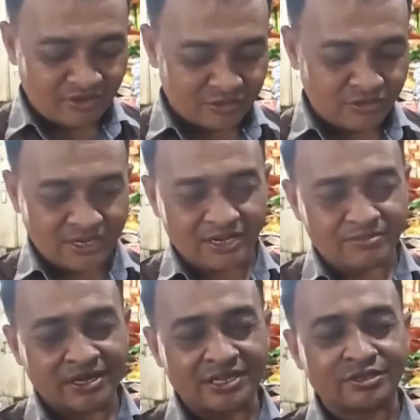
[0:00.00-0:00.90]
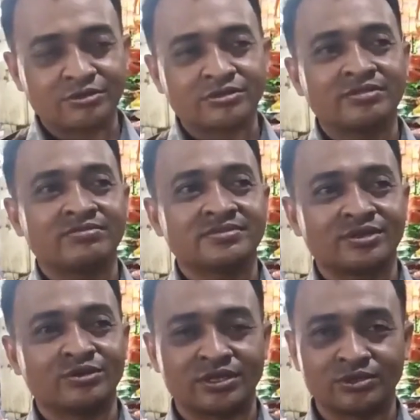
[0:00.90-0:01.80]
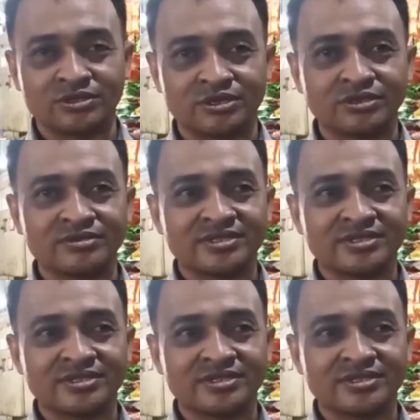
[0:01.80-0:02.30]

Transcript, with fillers: 26 waktu hari lebaran tuh 27.